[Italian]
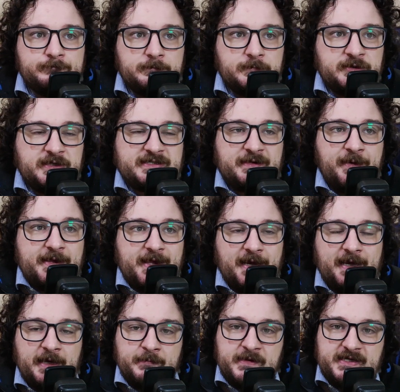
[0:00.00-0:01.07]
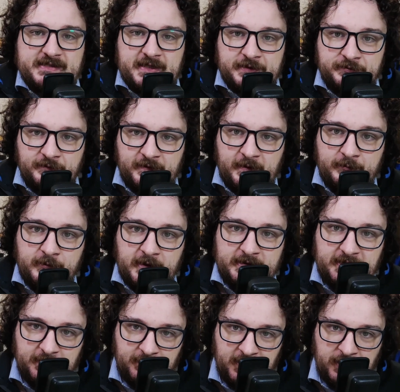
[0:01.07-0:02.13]
onestamente anche il mister dovrebbe un
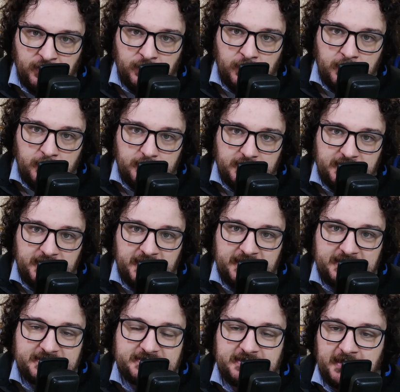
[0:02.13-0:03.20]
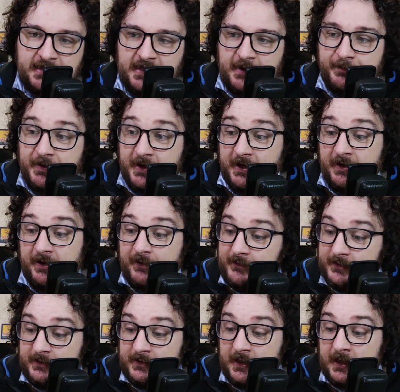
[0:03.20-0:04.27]
attimino chiarirsi le idee perché
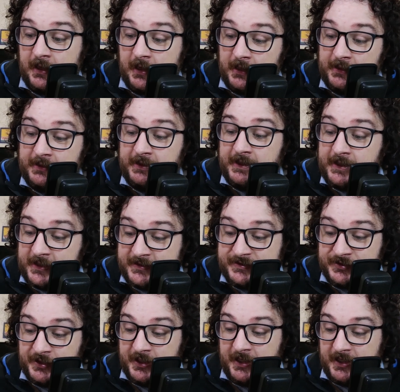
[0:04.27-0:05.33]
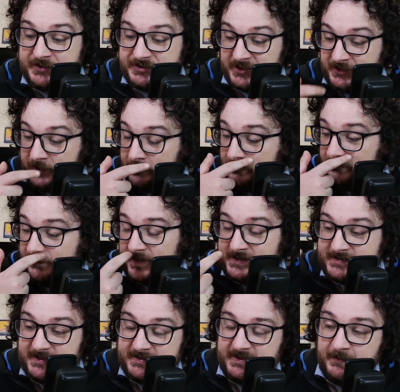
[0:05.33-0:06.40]
la, le dichiarazioni rilasciate in
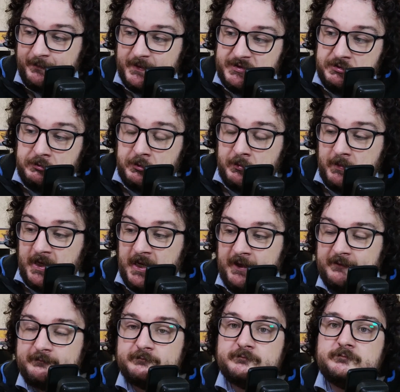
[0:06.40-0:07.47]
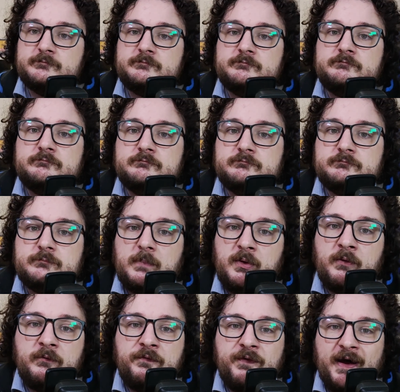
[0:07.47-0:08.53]
conferenza stampa secondo me
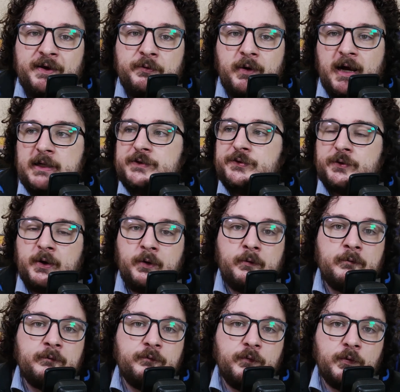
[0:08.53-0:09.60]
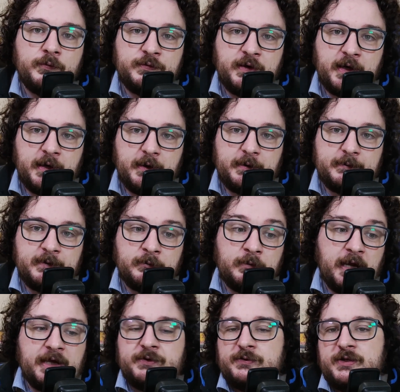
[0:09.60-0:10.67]
non fanno altro che confondere da un
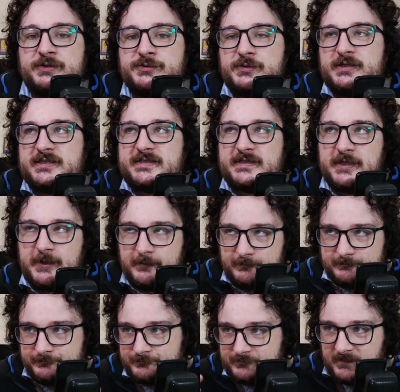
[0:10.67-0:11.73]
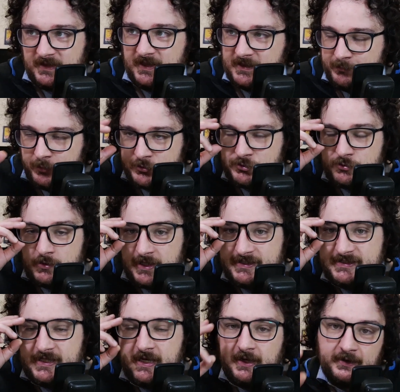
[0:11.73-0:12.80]
lato dei giudizi che possono
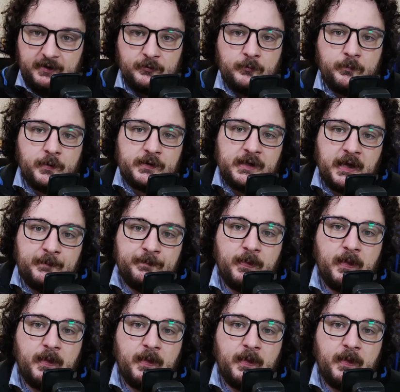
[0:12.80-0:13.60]
essere anche un po' da,